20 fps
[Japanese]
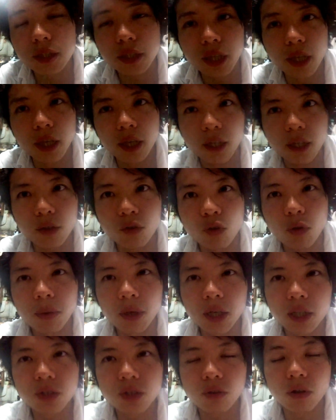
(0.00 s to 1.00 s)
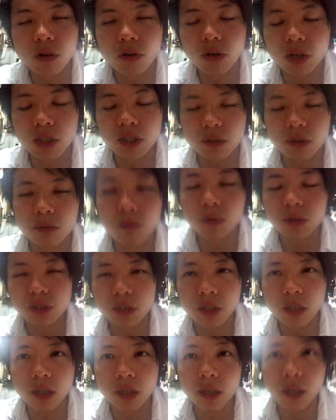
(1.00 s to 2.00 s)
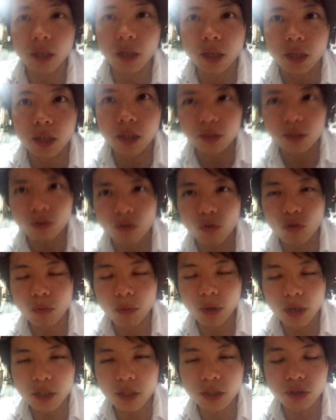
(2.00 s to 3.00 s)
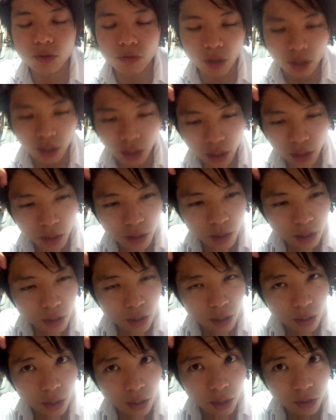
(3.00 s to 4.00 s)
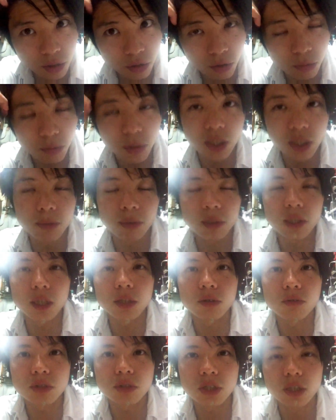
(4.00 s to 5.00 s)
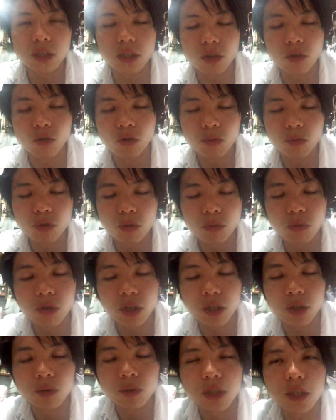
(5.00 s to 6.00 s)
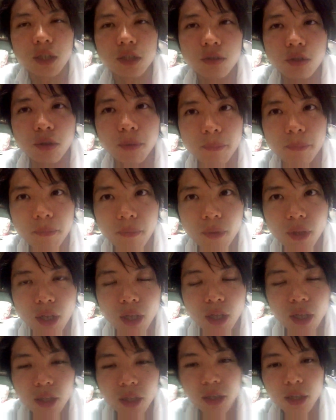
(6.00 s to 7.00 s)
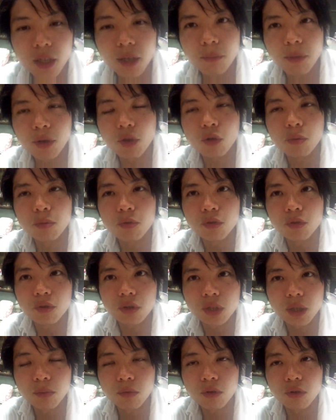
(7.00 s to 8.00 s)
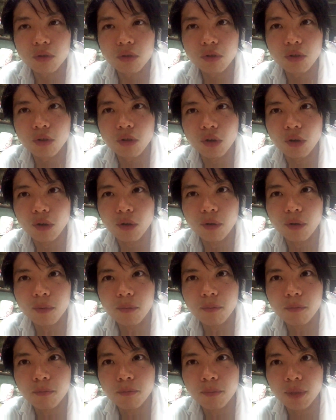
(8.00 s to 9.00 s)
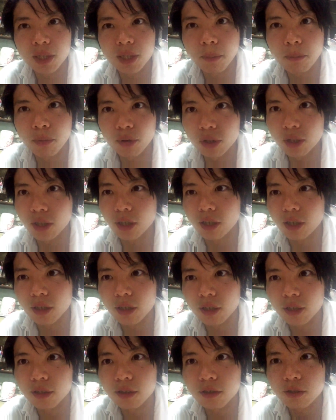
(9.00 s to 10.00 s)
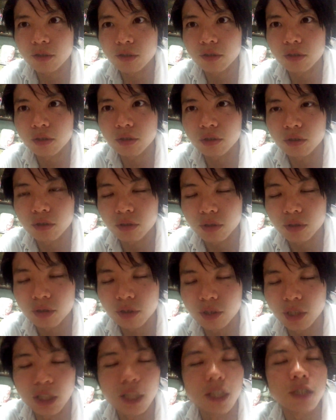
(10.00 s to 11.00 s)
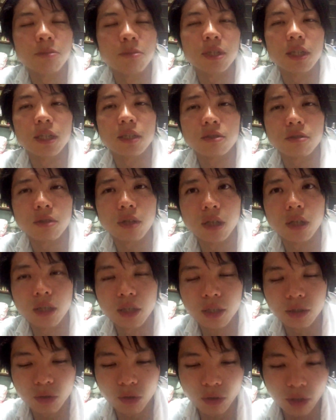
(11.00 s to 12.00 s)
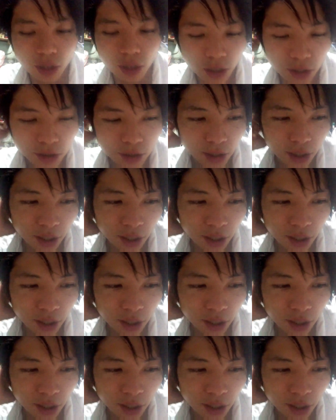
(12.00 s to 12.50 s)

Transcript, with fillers: すね小話とかを挟みましてその小話のネタ的にその道端に落ちていたゴミを僕は拾ったんですよでまあゴミを拾ったもののまたポイって捨ててしまったんですよねでそれがです